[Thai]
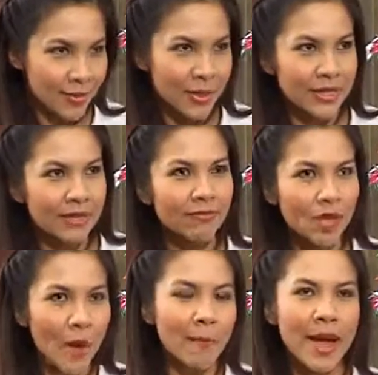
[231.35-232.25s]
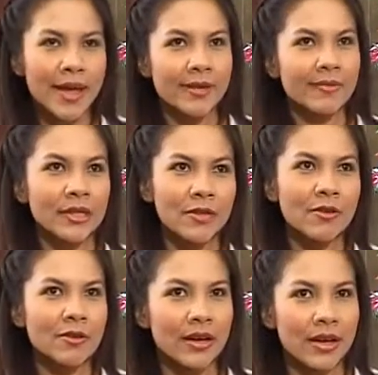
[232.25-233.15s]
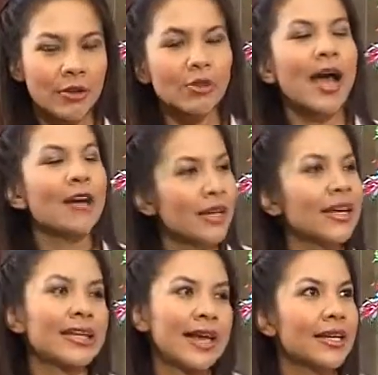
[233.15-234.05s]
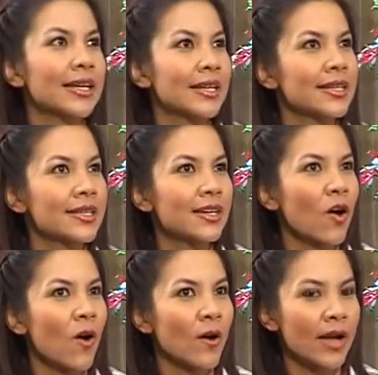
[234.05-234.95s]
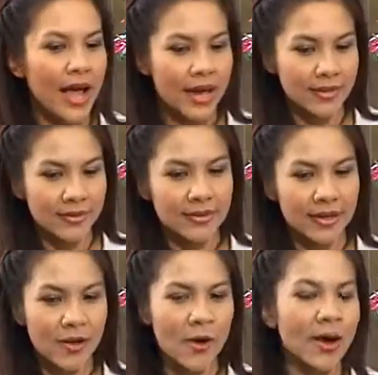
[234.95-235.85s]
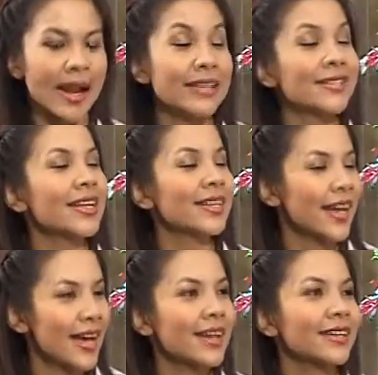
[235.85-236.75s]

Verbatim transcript: เพราะฉะนั้นต่อไปมันต้องเขาต้องเข้าทางใดทางหนึ่งในเชิงของการของไลเส้นนะ